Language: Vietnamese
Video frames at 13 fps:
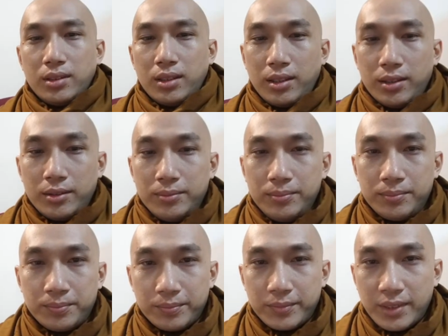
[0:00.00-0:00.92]
Dạ. dạ.
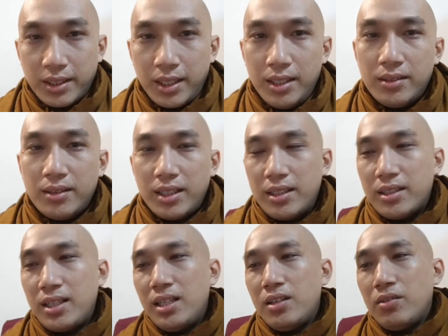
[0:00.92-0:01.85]
Kính thưa Đại
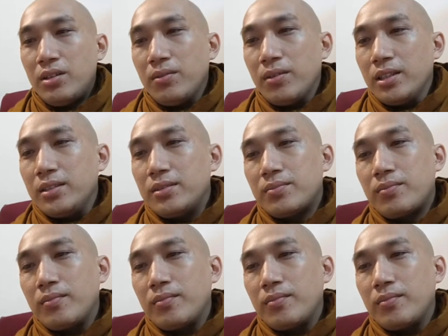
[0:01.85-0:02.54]
Đức, kính thưa quý vị.